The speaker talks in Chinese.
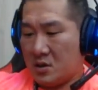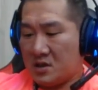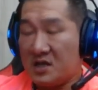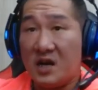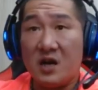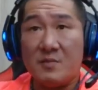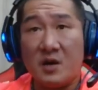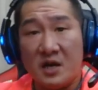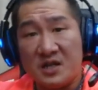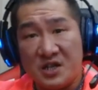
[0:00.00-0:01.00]
今天你
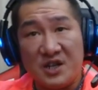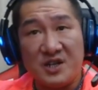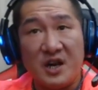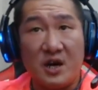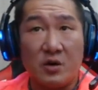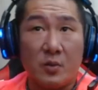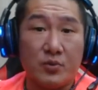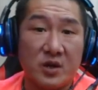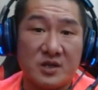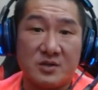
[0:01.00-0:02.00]
们连企业都
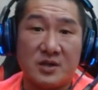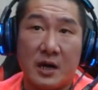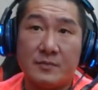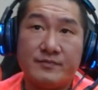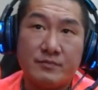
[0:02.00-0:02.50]
不会执掌，